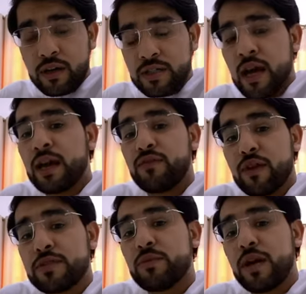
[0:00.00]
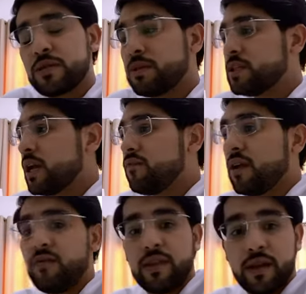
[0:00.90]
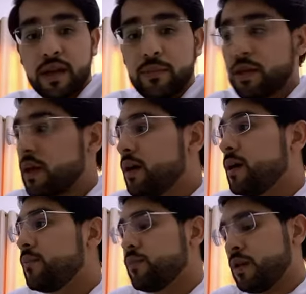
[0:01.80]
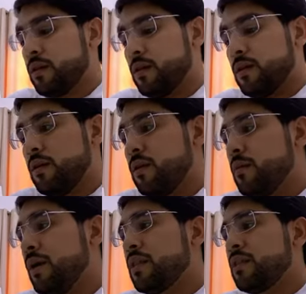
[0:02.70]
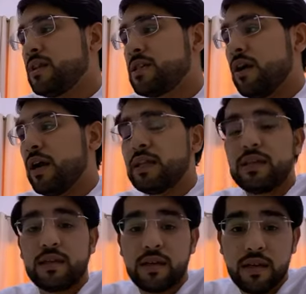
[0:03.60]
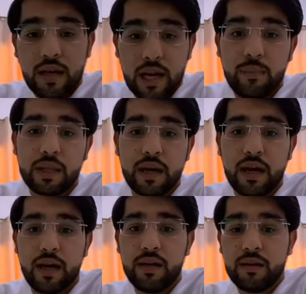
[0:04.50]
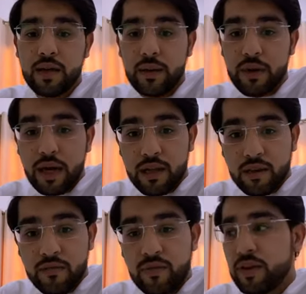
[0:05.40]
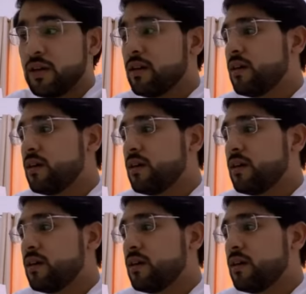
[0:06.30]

صارت فرص مناسبه ان شاء الله في لايفات ثانيه بنطرحها آه، بعض التساؤلات اللي بطرحها اللي بناخذكم فيها